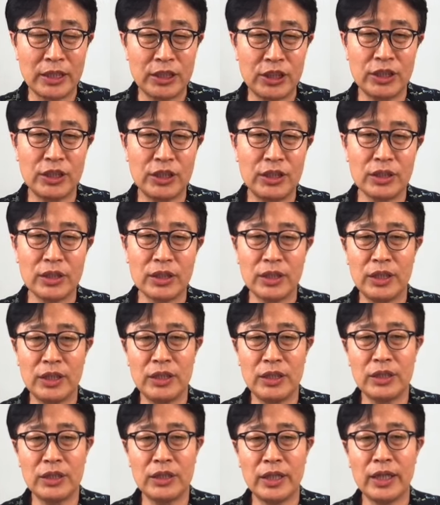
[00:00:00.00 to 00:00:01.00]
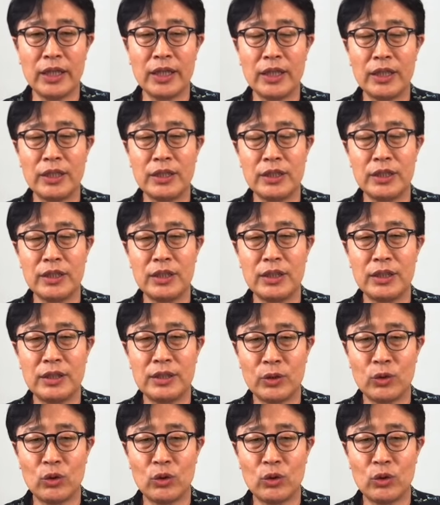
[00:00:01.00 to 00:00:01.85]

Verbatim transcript: 징역 이 년의 실형을